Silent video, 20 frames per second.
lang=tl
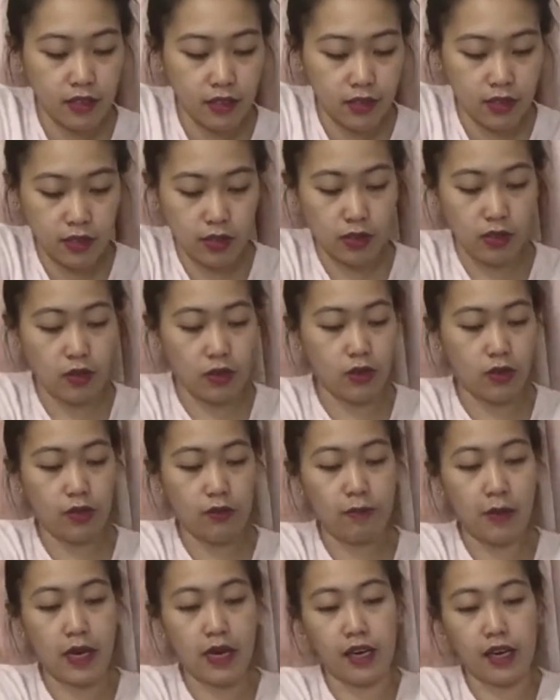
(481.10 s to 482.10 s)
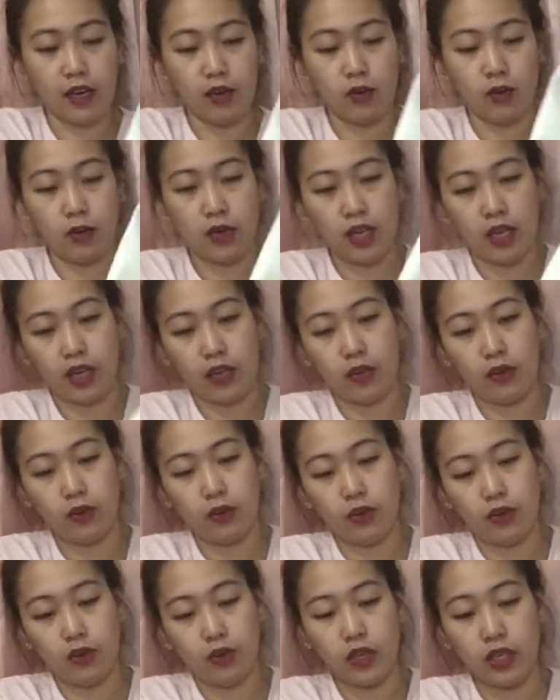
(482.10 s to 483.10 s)
So, parang kulang
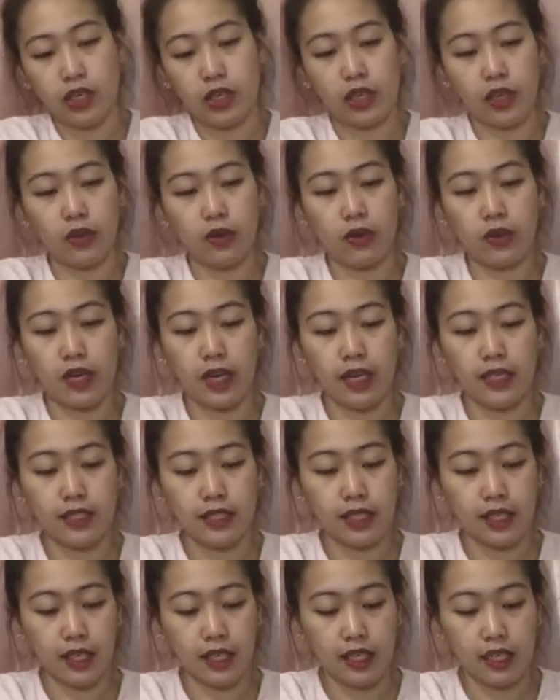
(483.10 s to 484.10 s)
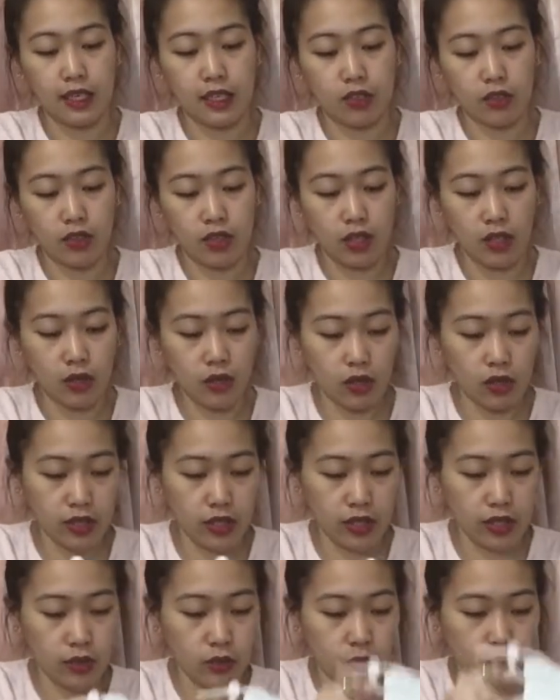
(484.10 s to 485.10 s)
yung itlog guys. Lagyan ko ng
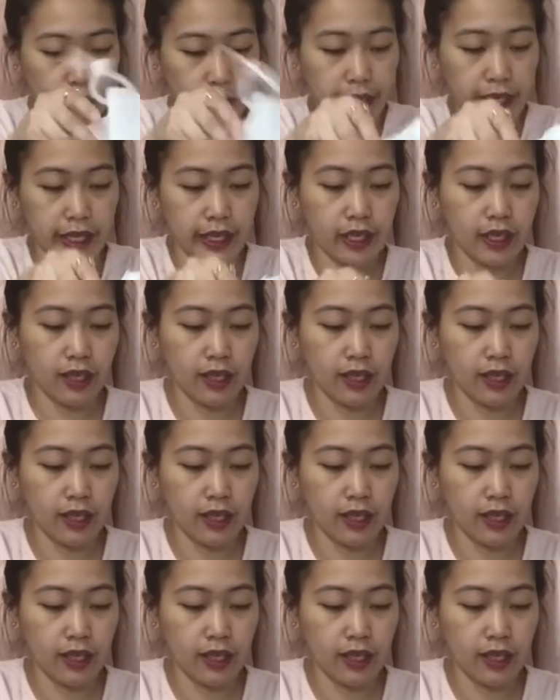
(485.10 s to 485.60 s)
konting tubig.